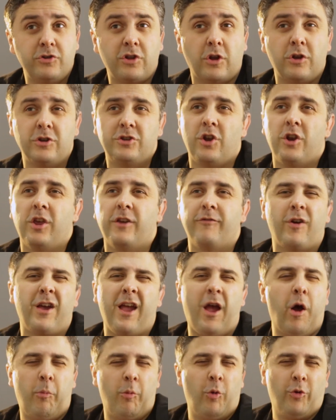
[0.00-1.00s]
estão achando que vão
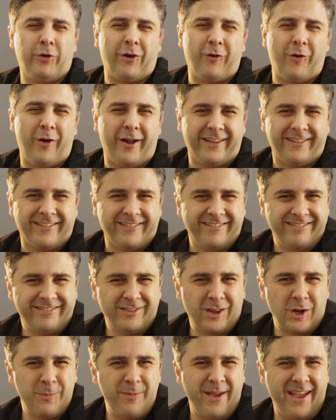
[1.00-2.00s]
ganhar o mundo agora.
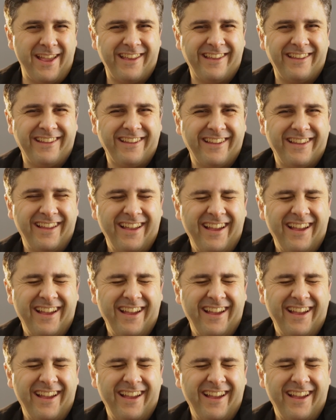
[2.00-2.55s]
Tudo bem?